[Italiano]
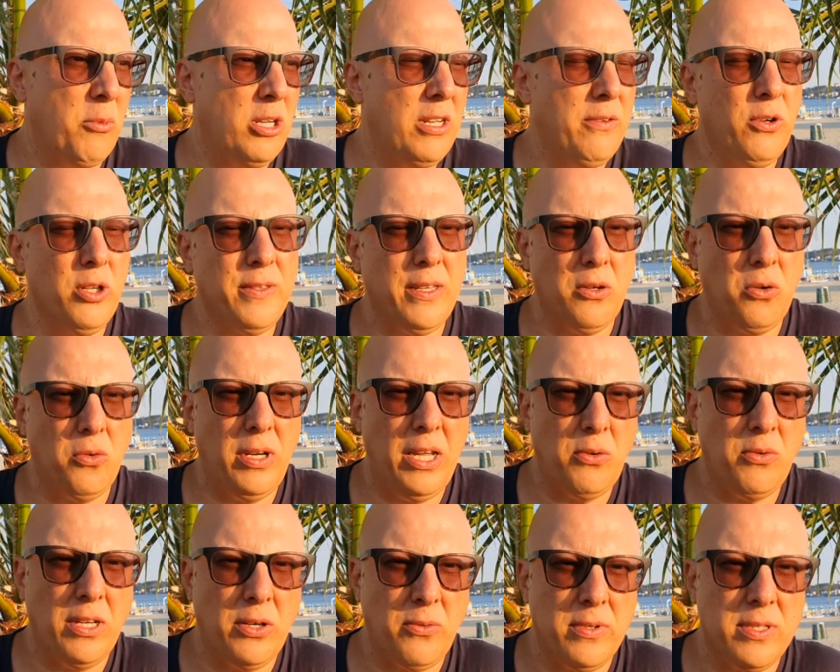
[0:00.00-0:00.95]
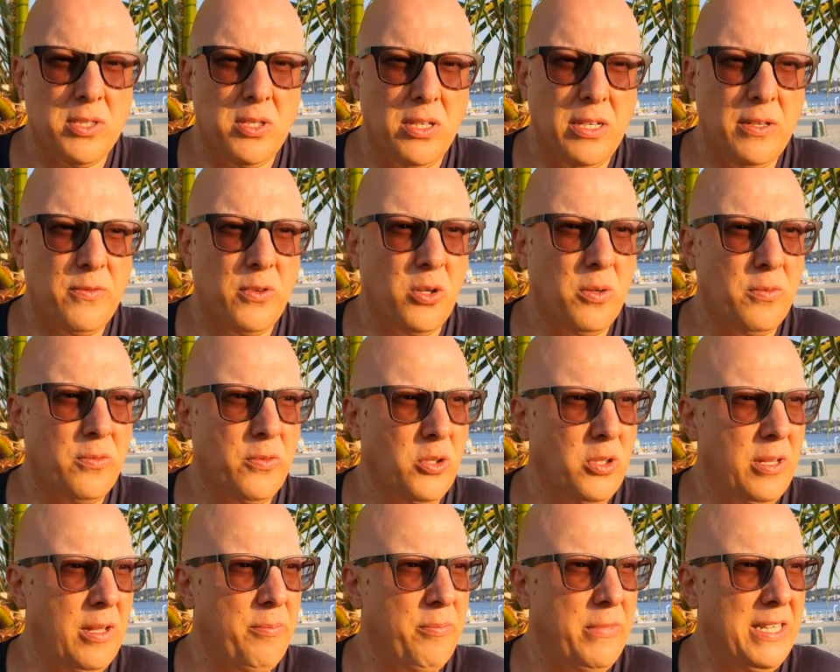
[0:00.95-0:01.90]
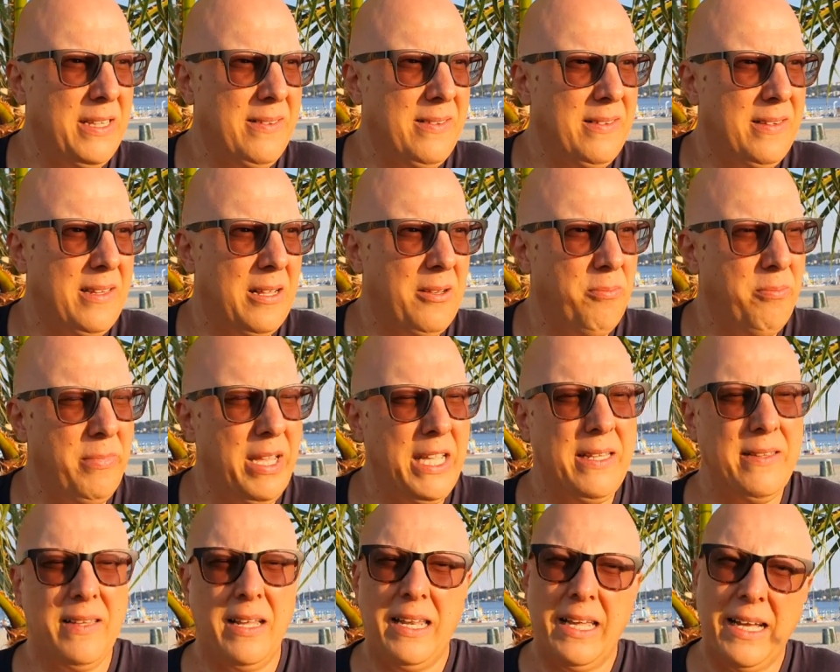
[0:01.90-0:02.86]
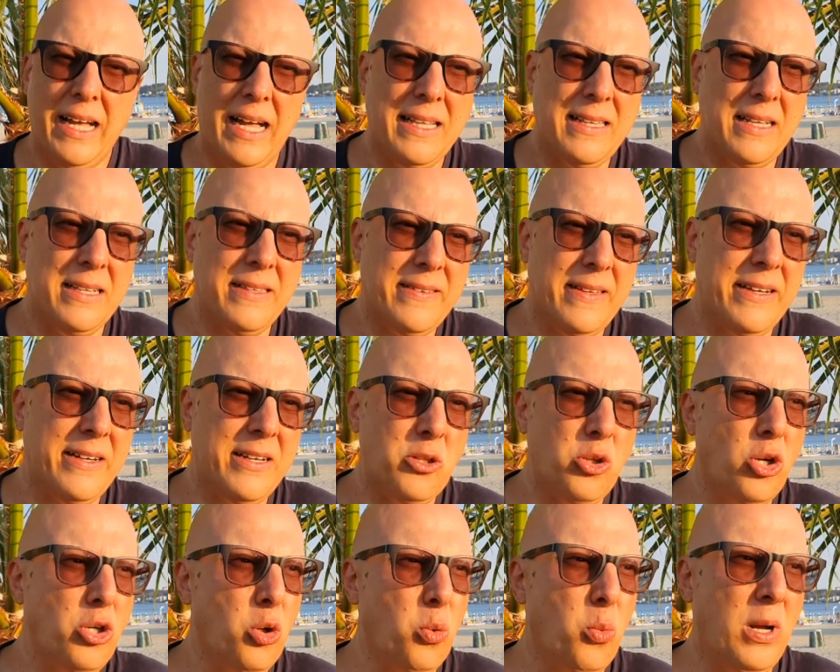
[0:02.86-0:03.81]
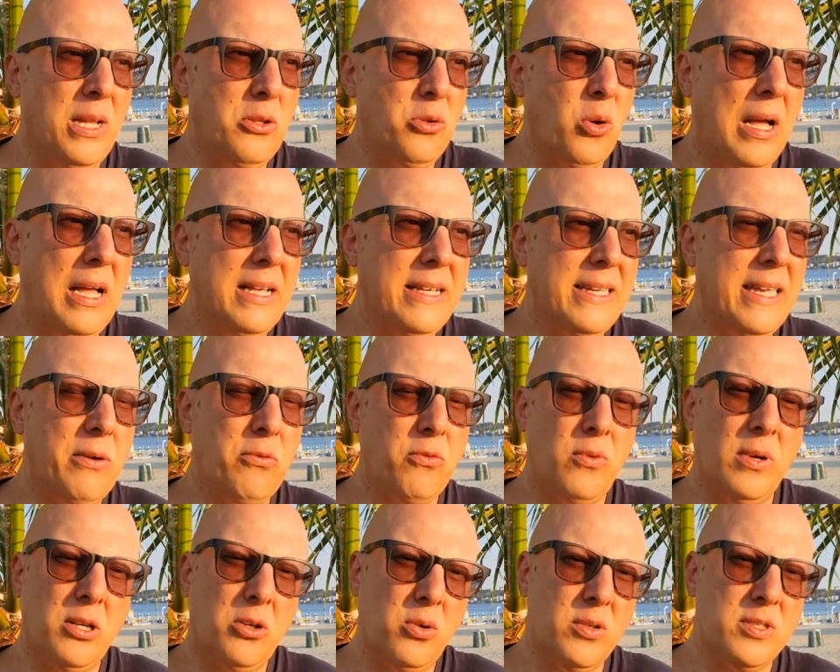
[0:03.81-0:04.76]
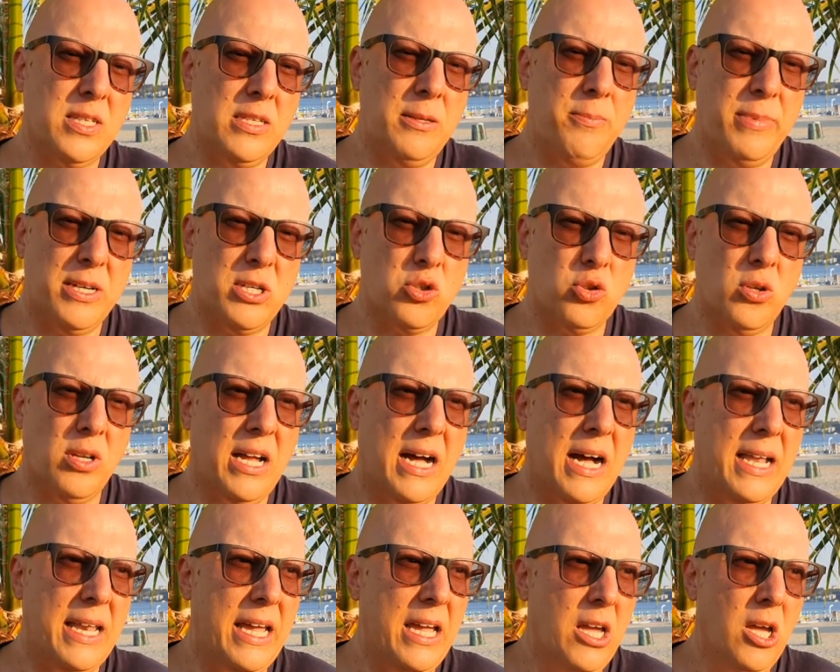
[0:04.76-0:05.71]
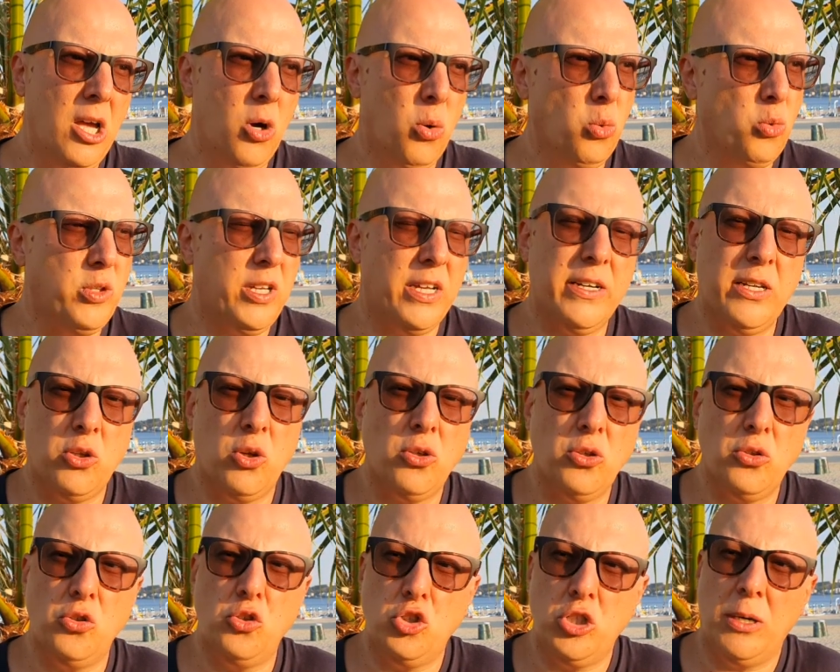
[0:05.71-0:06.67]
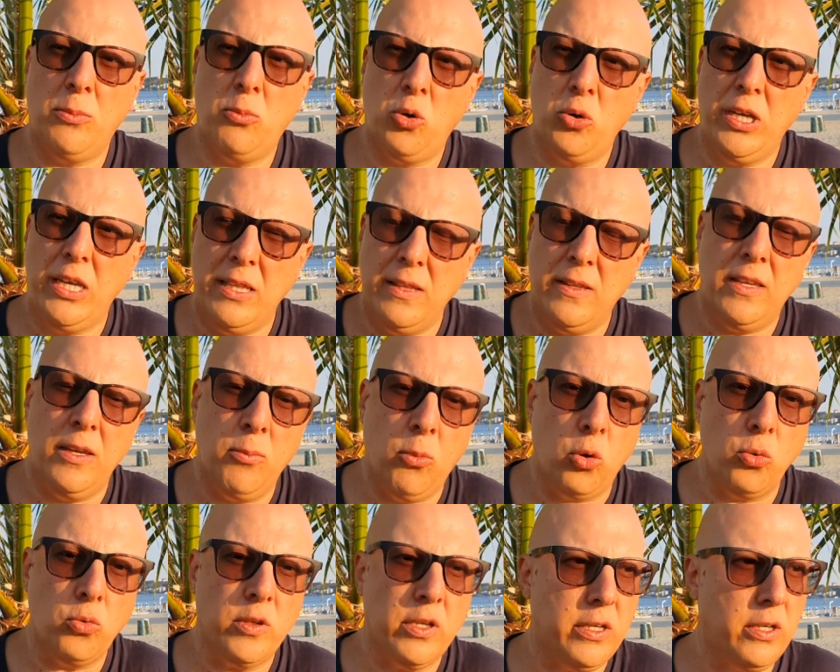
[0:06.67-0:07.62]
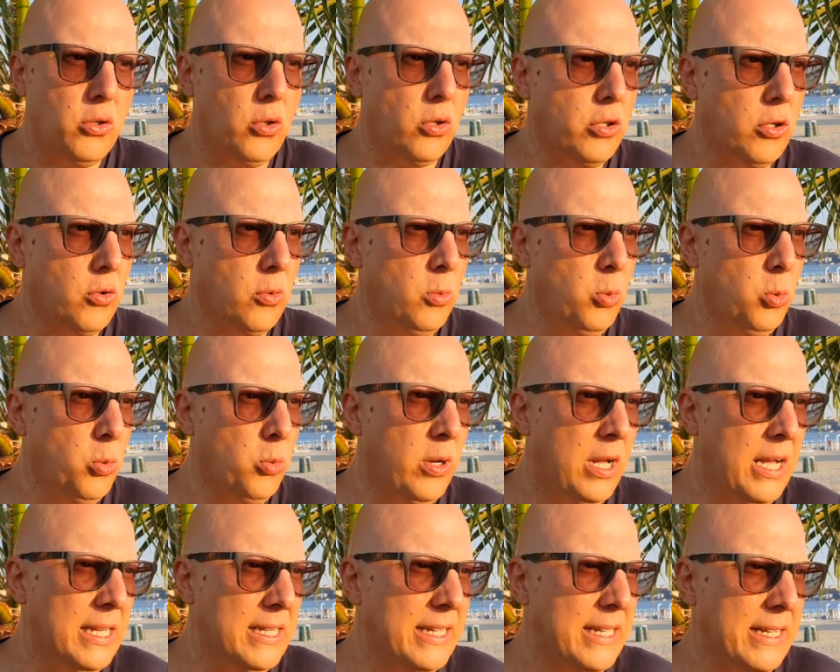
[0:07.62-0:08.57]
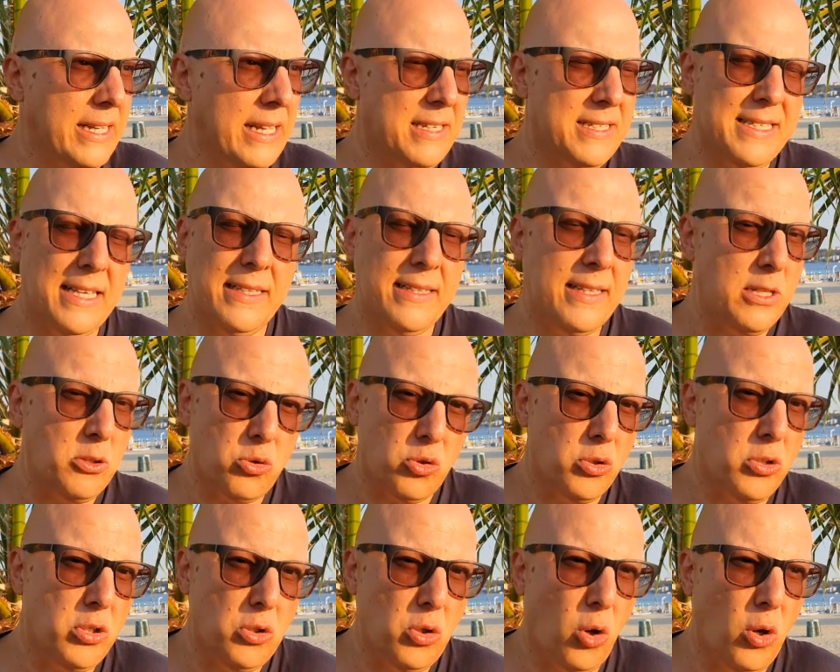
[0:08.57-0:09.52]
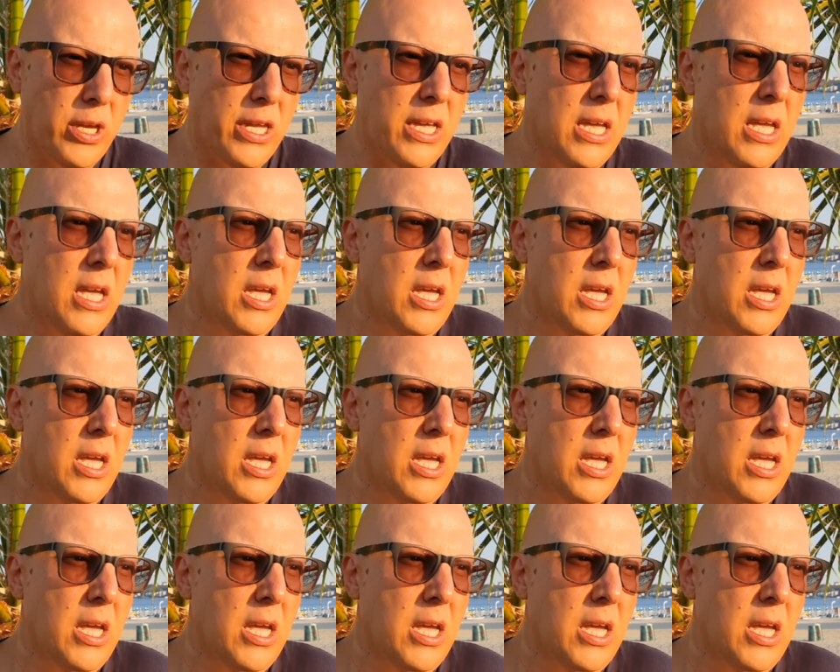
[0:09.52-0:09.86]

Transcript: Alle volte non è una questione fondamentalmente legata al territorio, quanto anche un qualcosa di personale, un territorio diciamo intimo, un territorio comunque anche che sta dentro di noi,